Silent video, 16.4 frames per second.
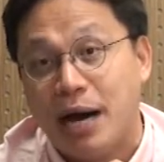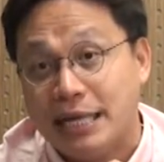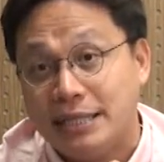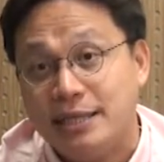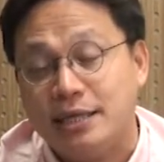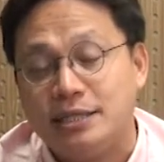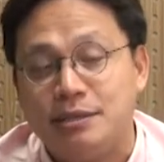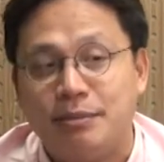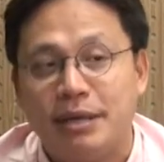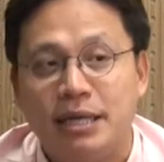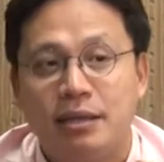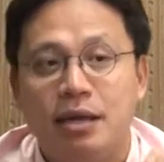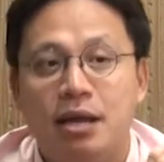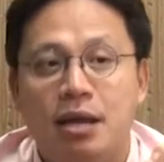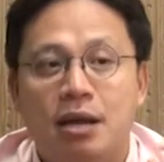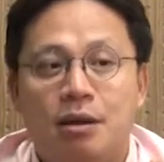뭐
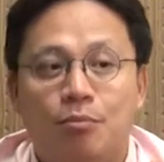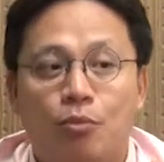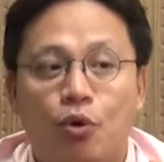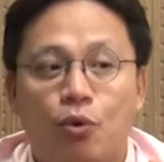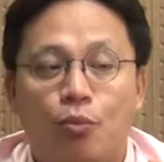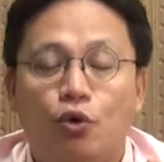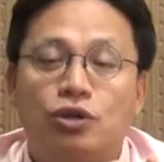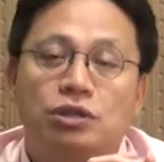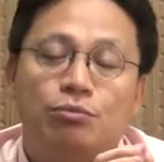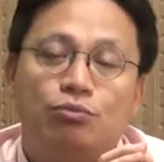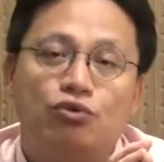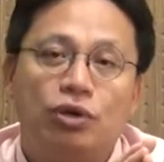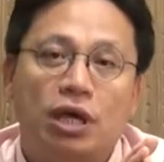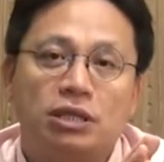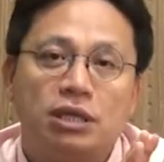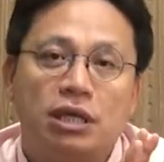아시겠지만 뭐 모르시는
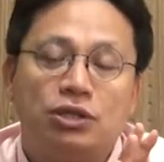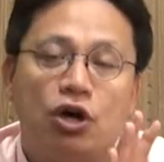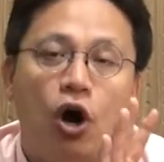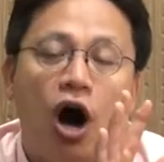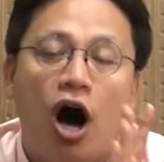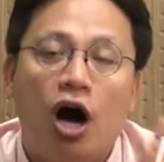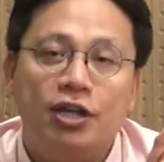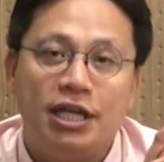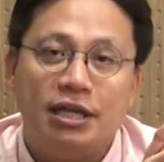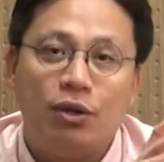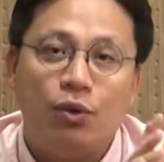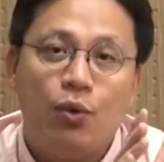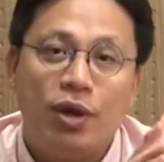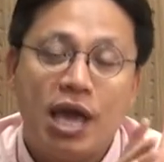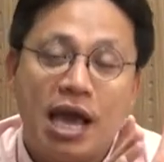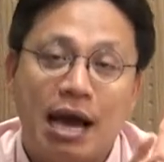분도 계시겠죠. 어디
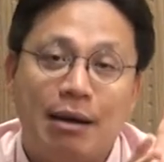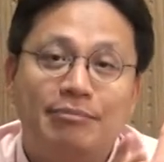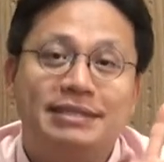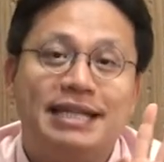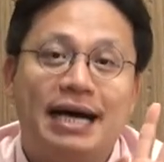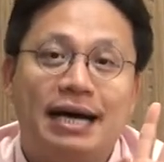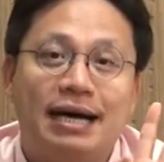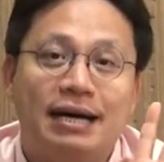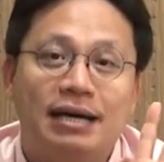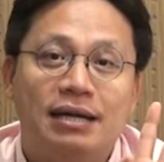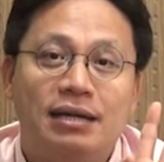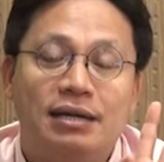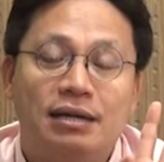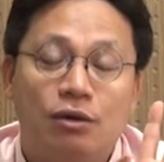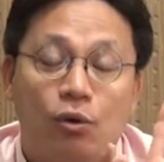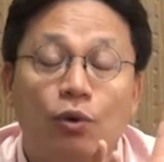회계 감사,
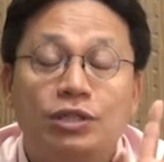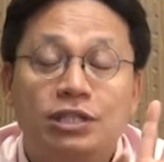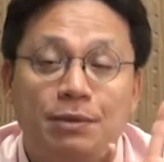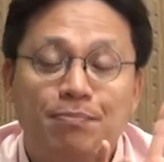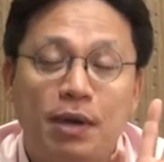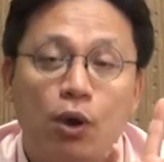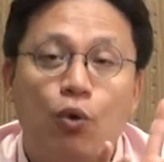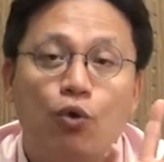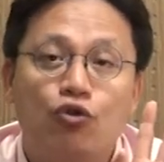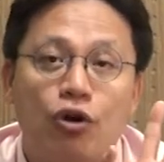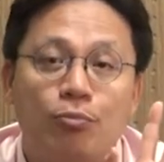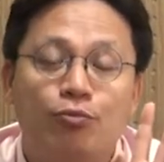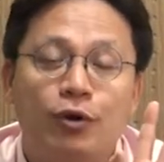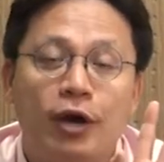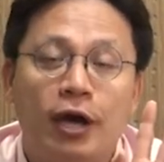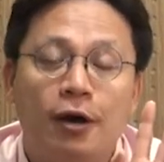CPA 고유
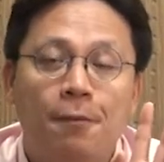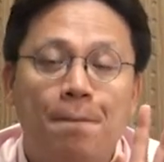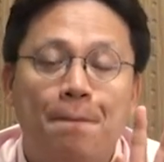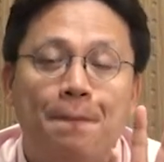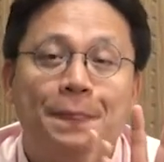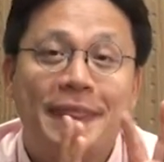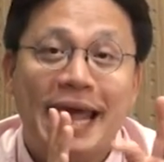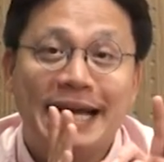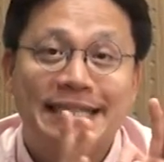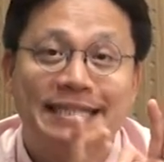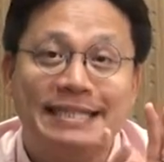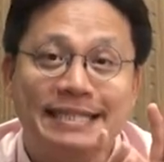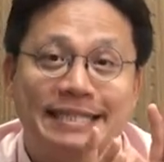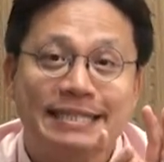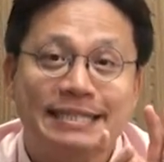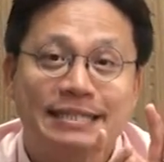업무예요.
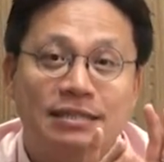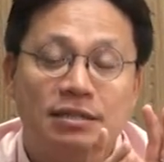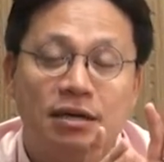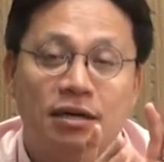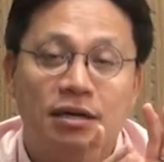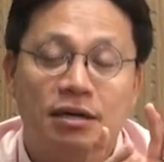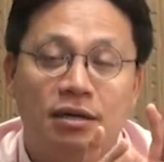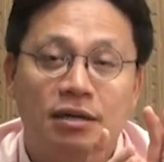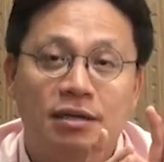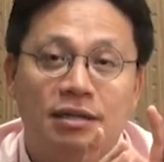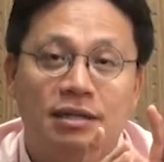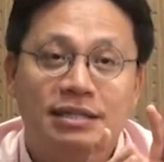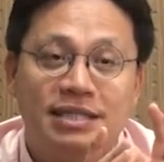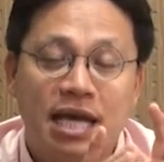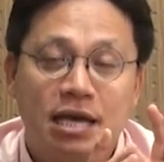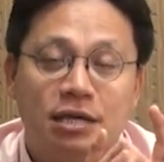텍스, 어,
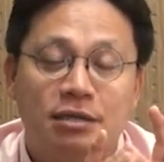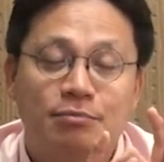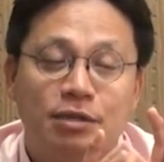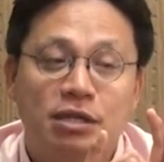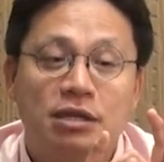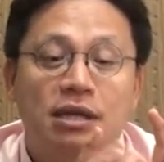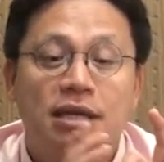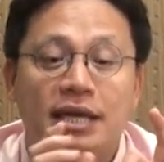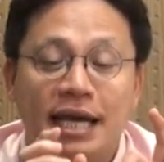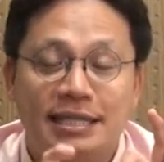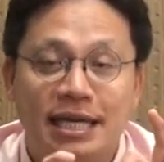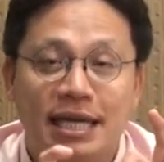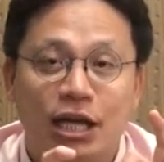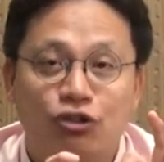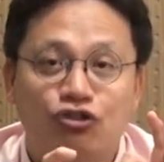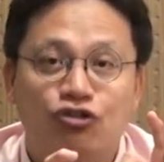세금을
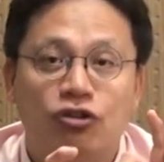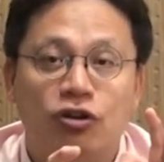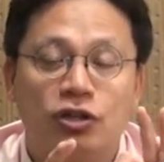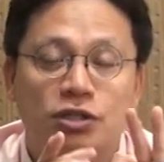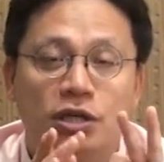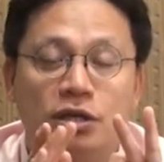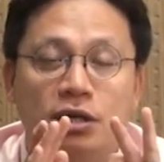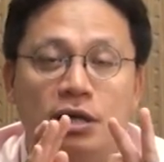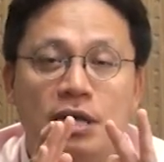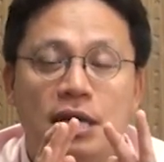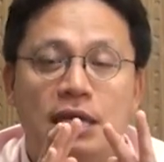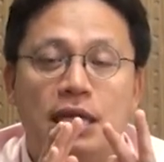계산해 주는 거죠.